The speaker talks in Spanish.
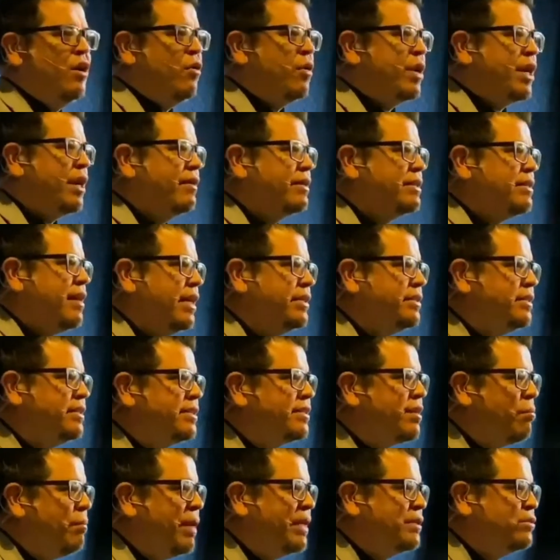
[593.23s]
regresaba sin
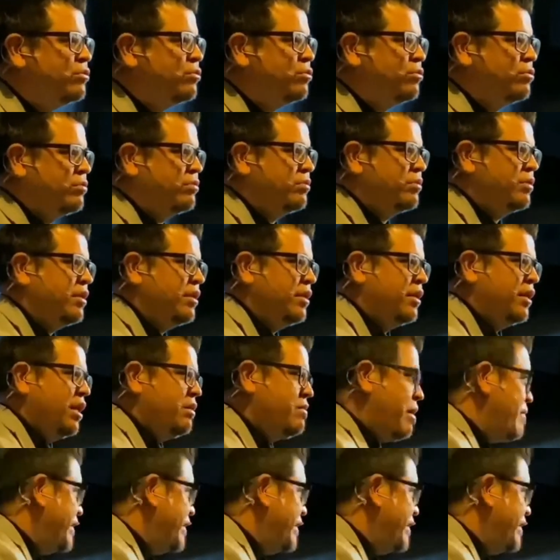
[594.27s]
zapatos. Y mi mamá me